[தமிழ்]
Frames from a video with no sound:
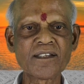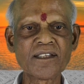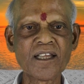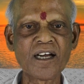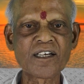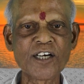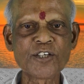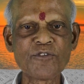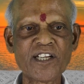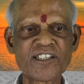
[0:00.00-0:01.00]
அந்த
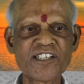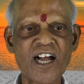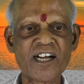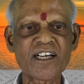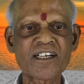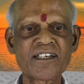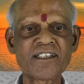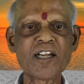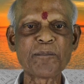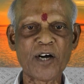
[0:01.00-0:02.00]
கரு வளர்ச்சி
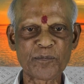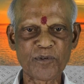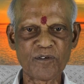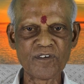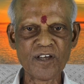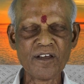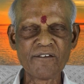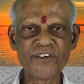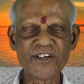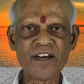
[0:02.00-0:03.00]
அகக்கண்ணால் பார்ப்போம்
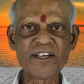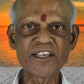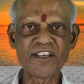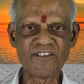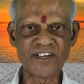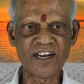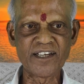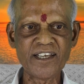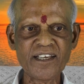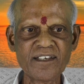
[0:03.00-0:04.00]
வினாடிக்கு
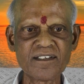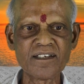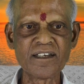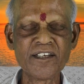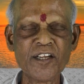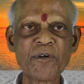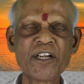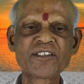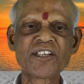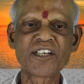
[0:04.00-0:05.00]
வினாடி
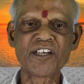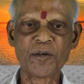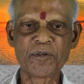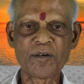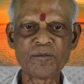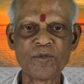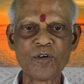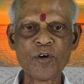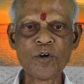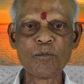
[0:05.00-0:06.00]
நிமிடத்துக்கு நிமிடம்
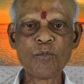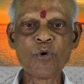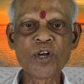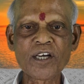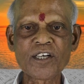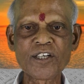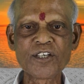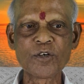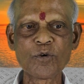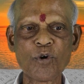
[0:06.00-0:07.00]

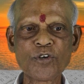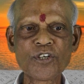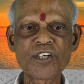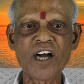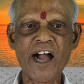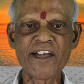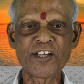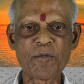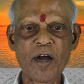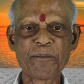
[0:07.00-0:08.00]
மூலக்கரு ஒன்றுக்கு
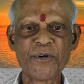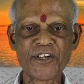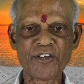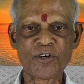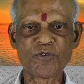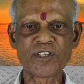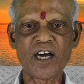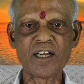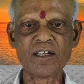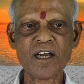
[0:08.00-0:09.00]
ஆயிரமாக பெருகி
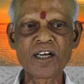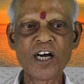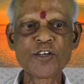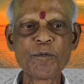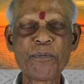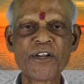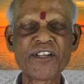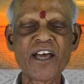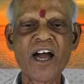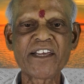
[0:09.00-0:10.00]
வருவதால் கரு
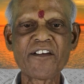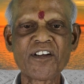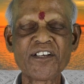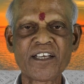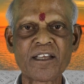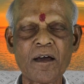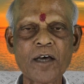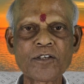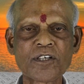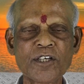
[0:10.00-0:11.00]
பெரிதாகி வேண்டியது
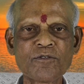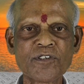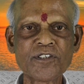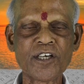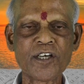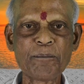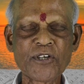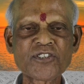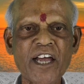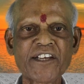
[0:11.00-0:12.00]
அது கரு வந்து
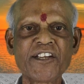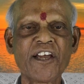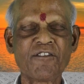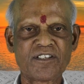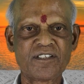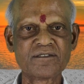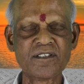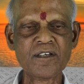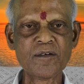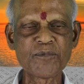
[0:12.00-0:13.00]
பெருசாகினே வருது
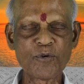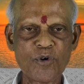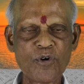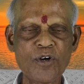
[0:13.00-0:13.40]
இப்போ